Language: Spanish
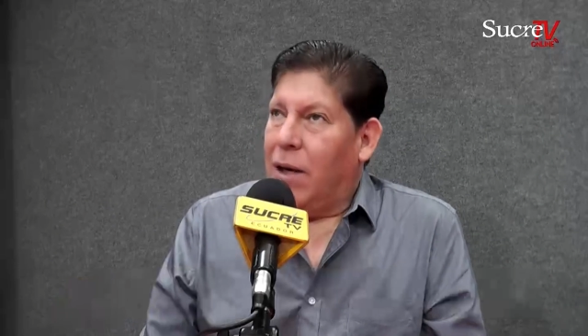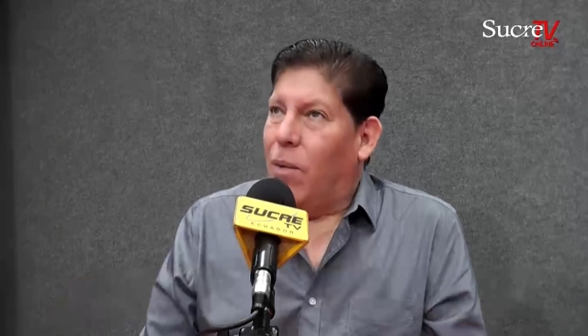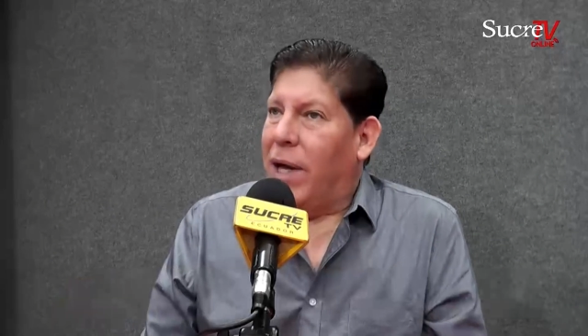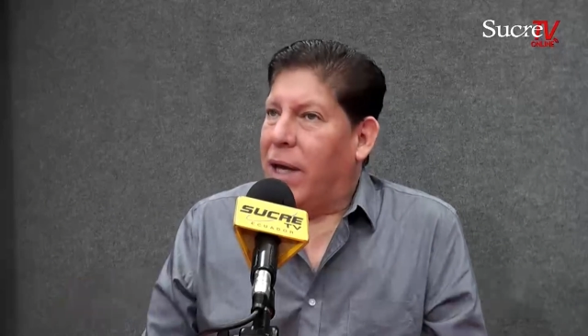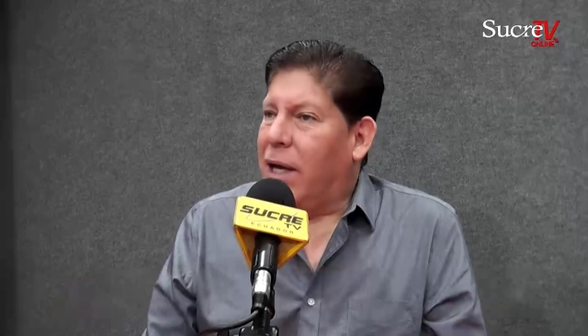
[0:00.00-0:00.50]

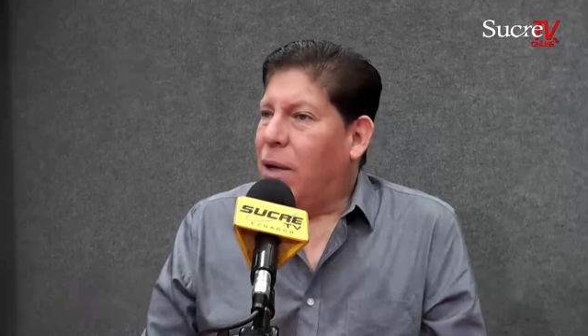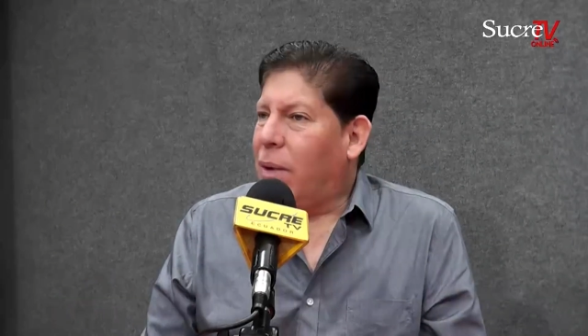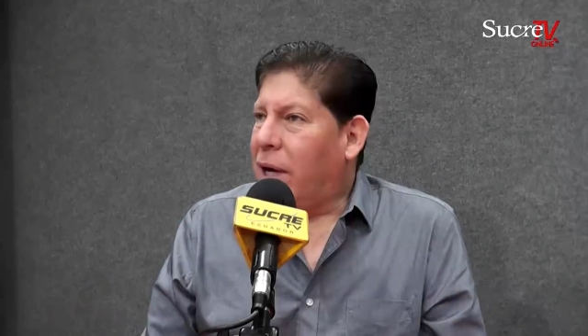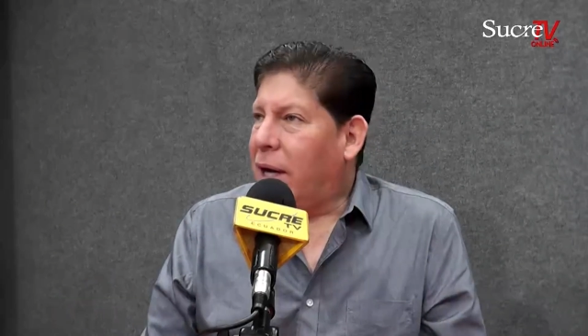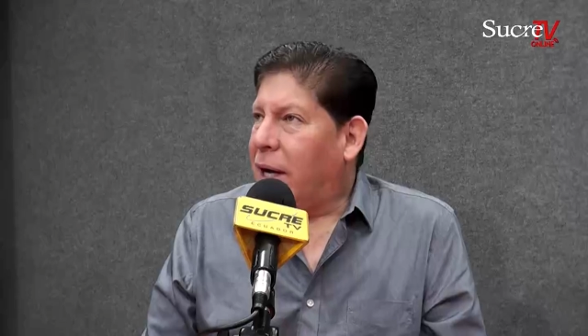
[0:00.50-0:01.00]

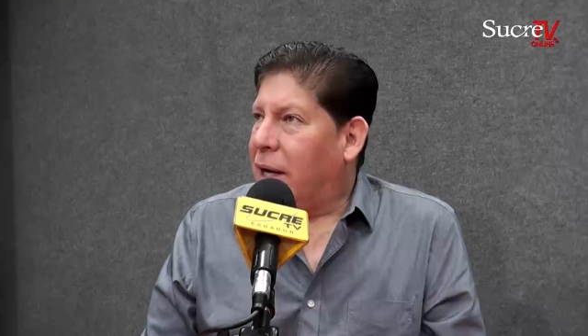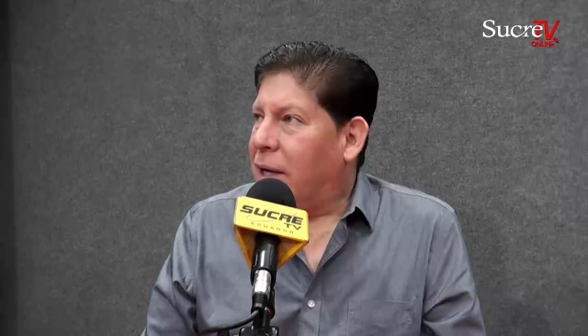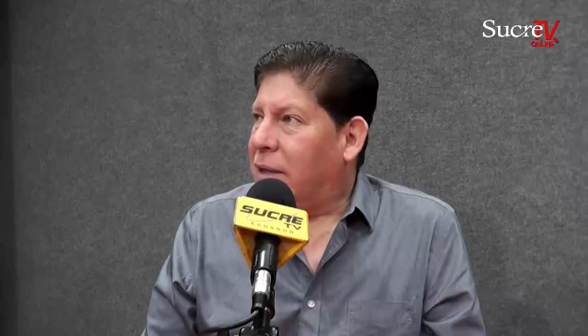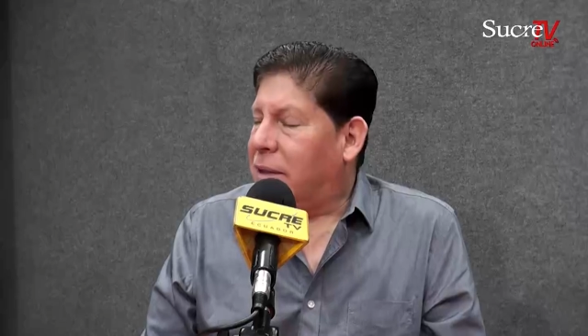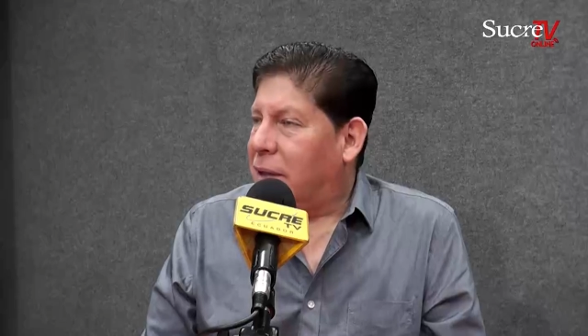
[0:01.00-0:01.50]
Guayaquil-Cuenca
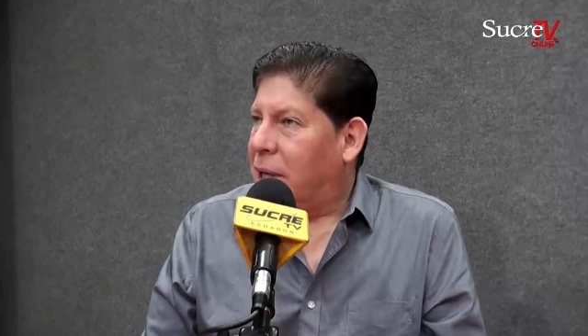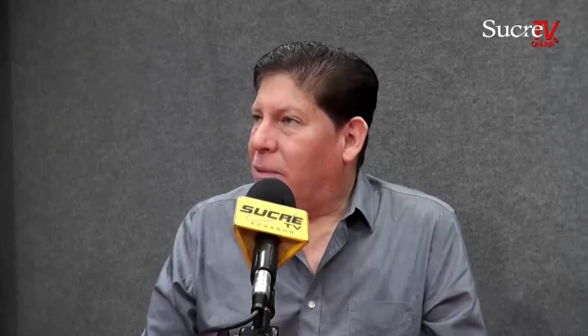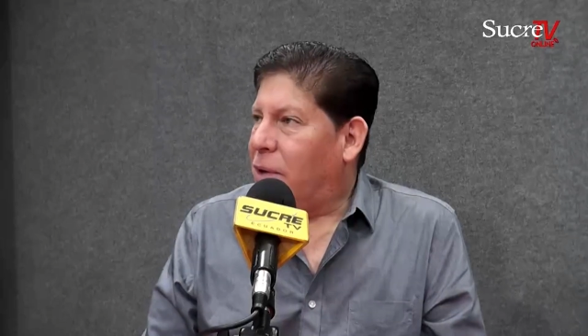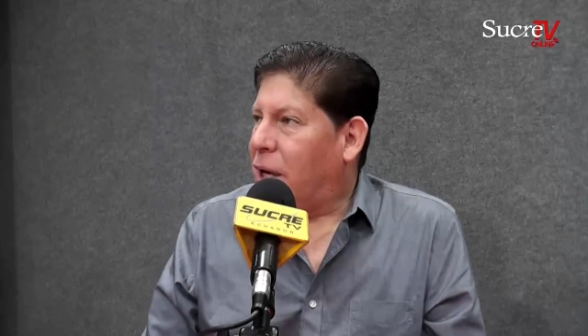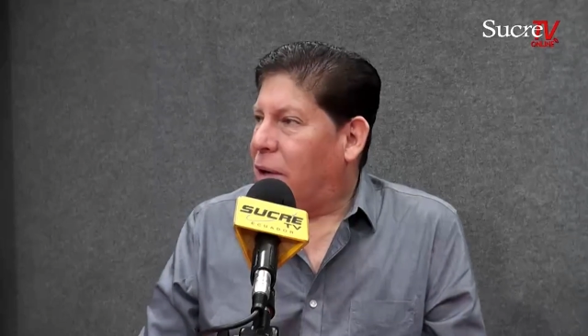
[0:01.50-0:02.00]
es,
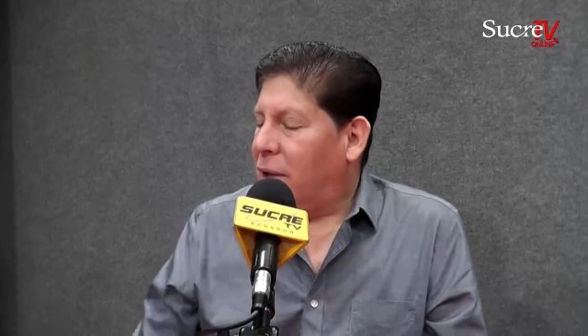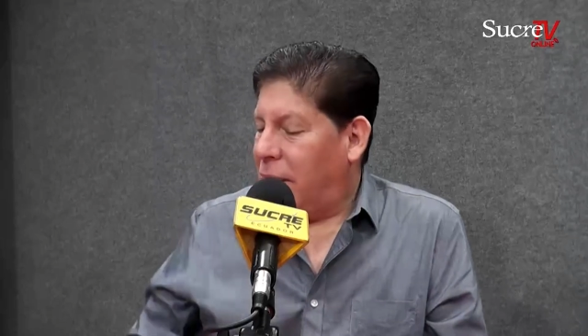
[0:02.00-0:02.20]
tenemos que,